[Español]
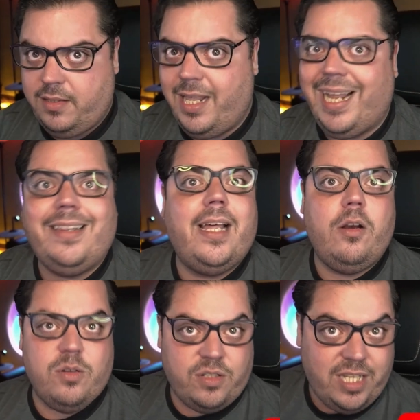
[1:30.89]
de que te
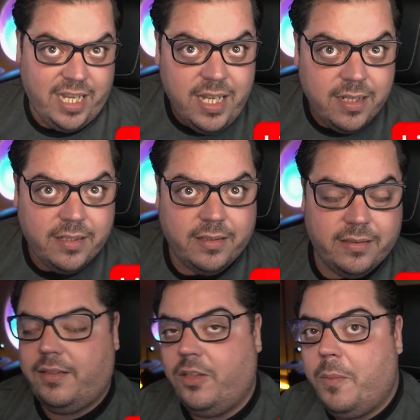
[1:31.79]
los di
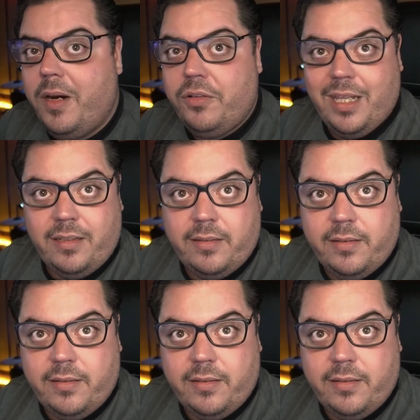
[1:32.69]
y no me los das,